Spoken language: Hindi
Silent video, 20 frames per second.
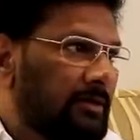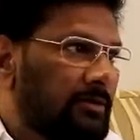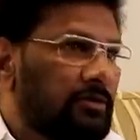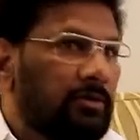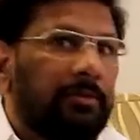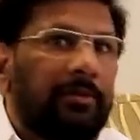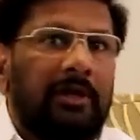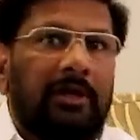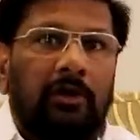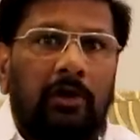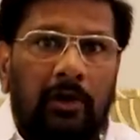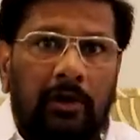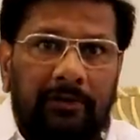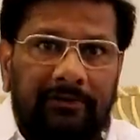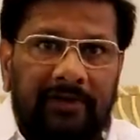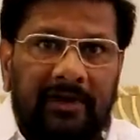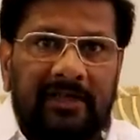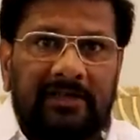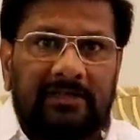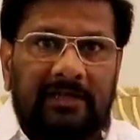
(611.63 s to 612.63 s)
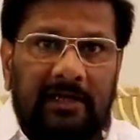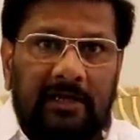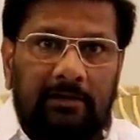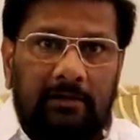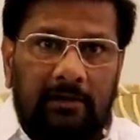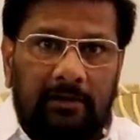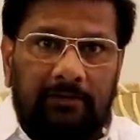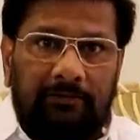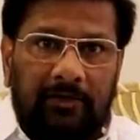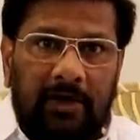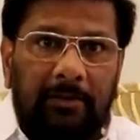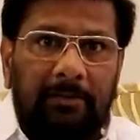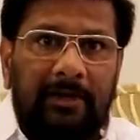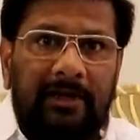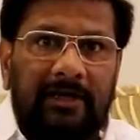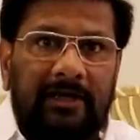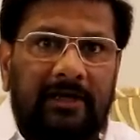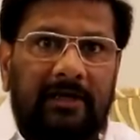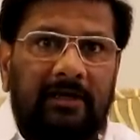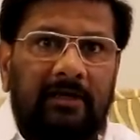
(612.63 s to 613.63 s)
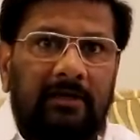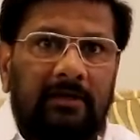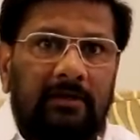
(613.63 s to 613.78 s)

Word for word: जो बिलो एवरेज फैमिली हैं